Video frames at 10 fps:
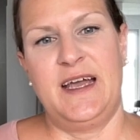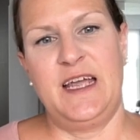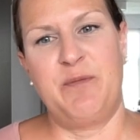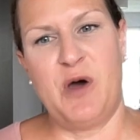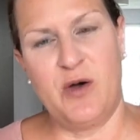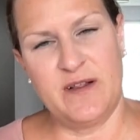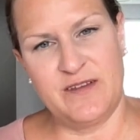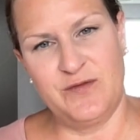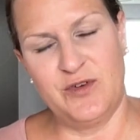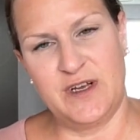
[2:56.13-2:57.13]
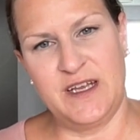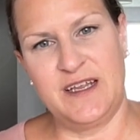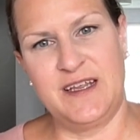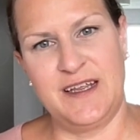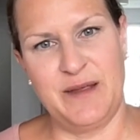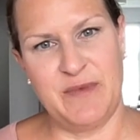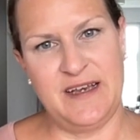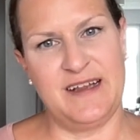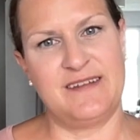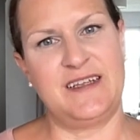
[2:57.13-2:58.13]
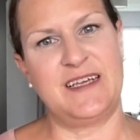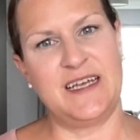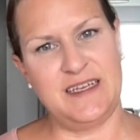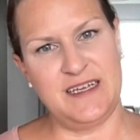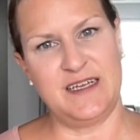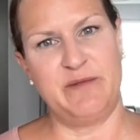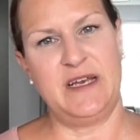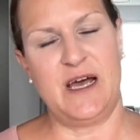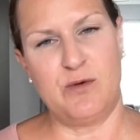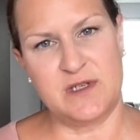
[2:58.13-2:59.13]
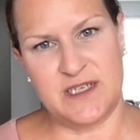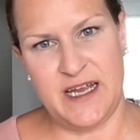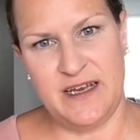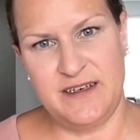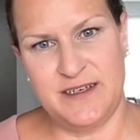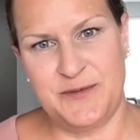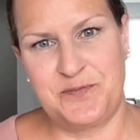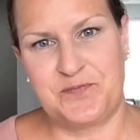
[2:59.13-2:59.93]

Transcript: ich brauche jetzt wirklich jemand, der sich richtig damit auskennt